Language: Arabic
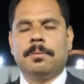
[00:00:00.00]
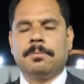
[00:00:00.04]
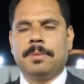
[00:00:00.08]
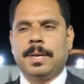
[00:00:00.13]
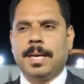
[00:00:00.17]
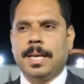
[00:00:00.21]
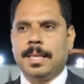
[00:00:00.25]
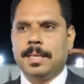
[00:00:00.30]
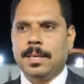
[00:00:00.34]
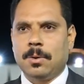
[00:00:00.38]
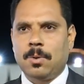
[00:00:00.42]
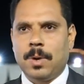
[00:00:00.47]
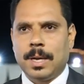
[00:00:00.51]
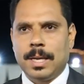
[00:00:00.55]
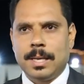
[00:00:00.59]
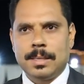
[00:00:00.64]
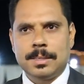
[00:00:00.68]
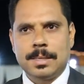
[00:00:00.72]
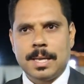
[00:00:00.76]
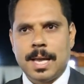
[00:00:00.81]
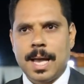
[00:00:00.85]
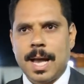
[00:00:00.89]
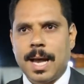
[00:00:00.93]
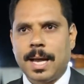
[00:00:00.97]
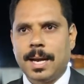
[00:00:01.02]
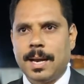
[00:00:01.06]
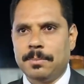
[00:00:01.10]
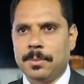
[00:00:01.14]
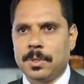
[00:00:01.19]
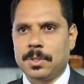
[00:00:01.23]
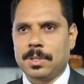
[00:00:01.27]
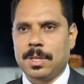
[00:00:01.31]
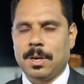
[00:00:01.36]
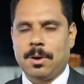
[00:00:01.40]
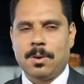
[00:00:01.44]
فنادق كويسه على
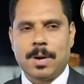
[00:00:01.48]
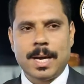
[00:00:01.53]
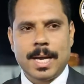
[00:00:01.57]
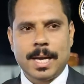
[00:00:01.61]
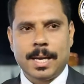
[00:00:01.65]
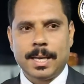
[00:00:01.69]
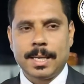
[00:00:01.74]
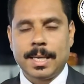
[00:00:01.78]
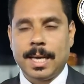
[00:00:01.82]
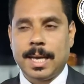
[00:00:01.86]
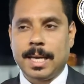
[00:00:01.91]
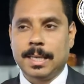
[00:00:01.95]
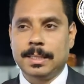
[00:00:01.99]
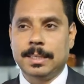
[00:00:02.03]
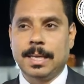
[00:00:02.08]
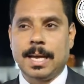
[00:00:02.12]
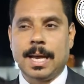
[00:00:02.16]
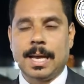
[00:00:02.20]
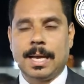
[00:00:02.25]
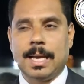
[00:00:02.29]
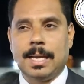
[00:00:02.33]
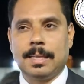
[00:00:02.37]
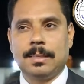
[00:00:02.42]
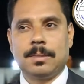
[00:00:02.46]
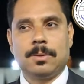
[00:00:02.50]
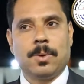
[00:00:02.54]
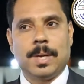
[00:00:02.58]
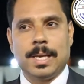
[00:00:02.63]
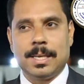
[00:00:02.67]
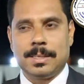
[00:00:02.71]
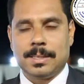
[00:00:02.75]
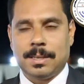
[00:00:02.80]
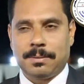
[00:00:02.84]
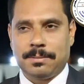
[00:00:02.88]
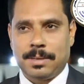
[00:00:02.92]
مستوى يعني حاجات
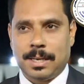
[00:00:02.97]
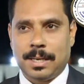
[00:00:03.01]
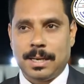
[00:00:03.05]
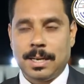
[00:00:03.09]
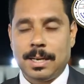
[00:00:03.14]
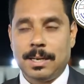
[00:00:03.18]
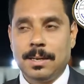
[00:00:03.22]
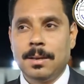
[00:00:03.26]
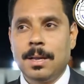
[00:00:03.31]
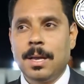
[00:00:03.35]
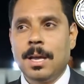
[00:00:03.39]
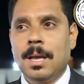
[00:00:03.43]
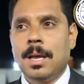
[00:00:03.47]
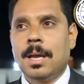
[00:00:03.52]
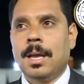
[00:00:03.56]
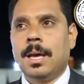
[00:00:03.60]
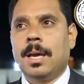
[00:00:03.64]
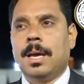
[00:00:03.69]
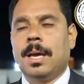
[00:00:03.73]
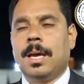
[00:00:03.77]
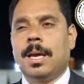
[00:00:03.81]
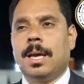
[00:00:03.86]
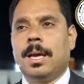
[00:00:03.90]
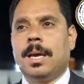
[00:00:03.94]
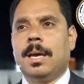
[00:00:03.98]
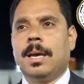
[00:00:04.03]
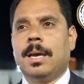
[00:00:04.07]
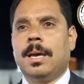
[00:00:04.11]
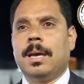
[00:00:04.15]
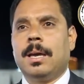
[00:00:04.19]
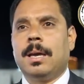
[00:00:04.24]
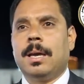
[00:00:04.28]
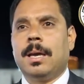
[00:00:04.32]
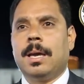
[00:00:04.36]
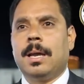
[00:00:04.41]
كويسه فعلا
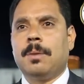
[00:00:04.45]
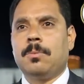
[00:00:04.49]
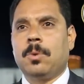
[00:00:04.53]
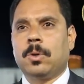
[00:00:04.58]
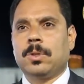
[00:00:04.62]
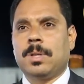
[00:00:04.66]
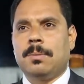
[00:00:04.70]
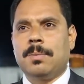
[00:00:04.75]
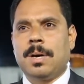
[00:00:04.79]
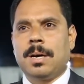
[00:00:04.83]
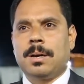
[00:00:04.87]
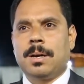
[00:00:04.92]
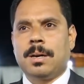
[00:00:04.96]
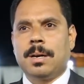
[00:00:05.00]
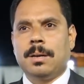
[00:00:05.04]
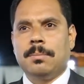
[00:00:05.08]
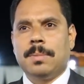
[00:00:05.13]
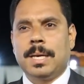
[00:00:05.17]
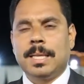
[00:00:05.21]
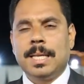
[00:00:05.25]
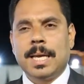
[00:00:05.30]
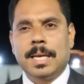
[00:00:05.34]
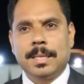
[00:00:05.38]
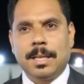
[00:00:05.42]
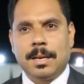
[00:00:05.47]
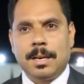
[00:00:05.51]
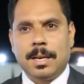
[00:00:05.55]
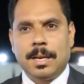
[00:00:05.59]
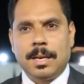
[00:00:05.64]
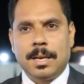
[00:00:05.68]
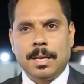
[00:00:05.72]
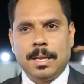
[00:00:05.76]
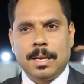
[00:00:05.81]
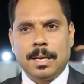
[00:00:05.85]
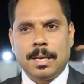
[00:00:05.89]
المؤتمر بدات
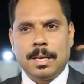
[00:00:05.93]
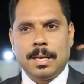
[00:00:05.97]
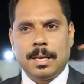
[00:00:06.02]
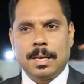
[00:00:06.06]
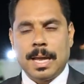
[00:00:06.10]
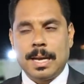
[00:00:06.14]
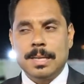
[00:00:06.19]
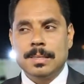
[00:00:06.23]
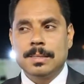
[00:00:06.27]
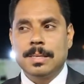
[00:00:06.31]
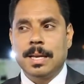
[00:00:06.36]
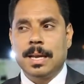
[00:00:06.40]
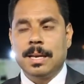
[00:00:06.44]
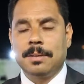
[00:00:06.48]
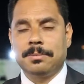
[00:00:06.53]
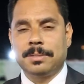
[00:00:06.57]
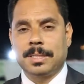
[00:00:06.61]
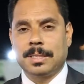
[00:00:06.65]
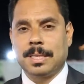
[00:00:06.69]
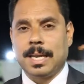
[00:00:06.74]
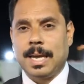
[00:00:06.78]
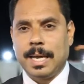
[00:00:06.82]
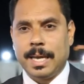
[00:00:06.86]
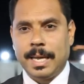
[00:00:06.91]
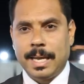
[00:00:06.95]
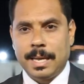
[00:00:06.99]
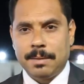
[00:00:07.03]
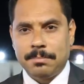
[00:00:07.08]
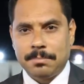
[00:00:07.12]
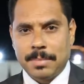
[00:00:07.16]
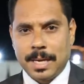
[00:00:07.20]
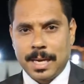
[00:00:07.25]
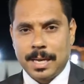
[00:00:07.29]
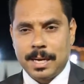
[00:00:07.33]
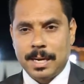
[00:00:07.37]
الجلسه الافتتاحيه
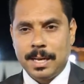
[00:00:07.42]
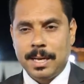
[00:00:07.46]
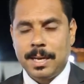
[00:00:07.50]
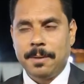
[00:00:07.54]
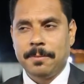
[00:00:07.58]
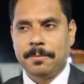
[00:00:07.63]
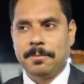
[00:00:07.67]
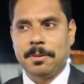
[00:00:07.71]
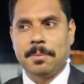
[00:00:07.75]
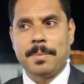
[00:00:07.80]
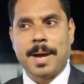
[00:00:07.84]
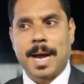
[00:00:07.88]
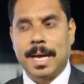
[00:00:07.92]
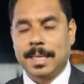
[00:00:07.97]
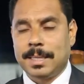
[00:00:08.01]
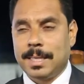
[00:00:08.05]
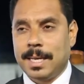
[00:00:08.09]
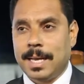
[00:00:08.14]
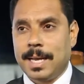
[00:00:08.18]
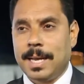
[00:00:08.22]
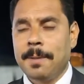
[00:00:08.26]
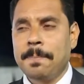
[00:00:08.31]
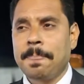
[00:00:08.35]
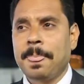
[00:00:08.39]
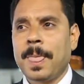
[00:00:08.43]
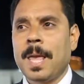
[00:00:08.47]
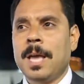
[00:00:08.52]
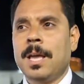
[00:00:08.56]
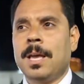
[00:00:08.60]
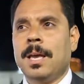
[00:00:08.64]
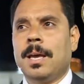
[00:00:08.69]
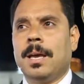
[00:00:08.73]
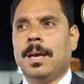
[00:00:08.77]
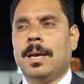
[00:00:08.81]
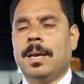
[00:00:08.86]
امبارح في ميعادها
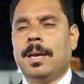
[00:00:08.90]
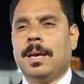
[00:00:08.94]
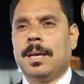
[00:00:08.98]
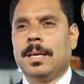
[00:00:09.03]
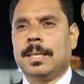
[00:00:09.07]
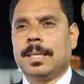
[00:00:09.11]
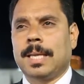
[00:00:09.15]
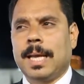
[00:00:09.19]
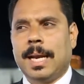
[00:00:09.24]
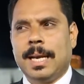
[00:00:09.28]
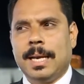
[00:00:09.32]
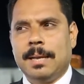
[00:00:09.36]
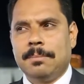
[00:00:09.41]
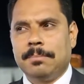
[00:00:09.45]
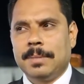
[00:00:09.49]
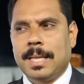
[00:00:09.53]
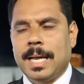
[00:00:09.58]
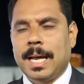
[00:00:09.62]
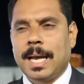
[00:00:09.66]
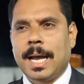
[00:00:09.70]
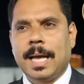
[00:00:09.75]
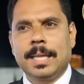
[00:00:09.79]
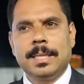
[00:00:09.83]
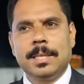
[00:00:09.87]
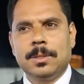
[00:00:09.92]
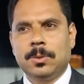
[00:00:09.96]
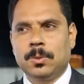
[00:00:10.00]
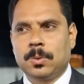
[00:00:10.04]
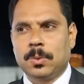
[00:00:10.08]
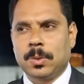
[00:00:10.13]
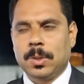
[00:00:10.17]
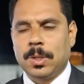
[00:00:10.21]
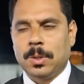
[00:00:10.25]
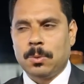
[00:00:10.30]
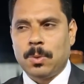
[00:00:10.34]
آه، اتكلمنا
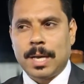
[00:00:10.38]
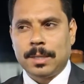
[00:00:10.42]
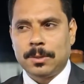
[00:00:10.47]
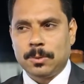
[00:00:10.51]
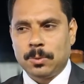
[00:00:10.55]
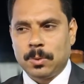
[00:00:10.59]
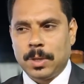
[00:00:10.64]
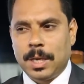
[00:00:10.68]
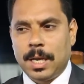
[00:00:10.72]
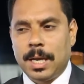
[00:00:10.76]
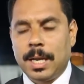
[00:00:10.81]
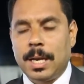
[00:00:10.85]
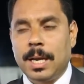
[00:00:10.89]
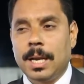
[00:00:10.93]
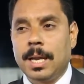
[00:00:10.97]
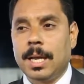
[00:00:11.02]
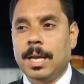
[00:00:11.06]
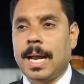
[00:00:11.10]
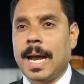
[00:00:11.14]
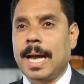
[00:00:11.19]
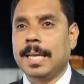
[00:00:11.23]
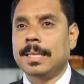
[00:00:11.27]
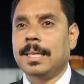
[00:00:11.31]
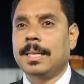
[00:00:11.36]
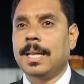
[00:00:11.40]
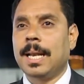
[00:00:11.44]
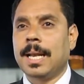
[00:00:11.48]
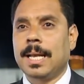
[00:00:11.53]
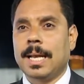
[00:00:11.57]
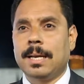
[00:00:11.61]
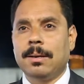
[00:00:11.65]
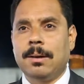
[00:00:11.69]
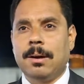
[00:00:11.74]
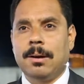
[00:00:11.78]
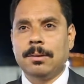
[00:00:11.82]
خدت وقت طويل العدد
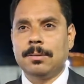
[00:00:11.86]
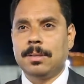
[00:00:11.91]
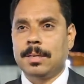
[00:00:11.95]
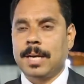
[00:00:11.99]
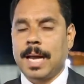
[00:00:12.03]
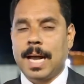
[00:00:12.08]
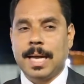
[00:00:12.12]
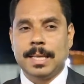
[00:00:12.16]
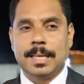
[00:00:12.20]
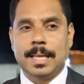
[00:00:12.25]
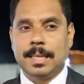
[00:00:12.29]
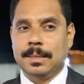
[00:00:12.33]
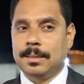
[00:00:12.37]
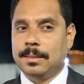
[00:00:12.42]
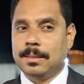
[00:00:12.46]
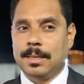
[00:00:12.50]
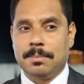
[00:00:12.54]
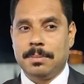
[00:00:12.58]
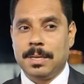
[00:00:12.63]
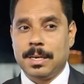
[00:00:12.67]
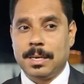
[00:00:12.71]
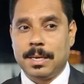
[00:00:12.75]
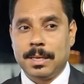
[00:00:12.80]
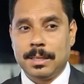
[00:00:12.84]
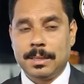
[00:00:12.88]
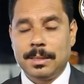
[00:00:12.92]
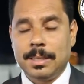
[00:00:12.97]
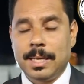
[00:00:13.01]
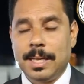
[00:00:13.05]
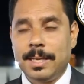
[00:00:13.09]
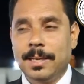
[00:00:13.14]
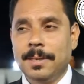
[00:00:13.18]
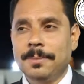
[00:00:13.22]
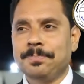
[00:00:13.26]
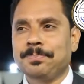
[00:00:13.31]
اللي كان حاضر عدد كبير
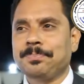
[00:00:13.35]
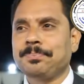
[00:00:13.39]
جدا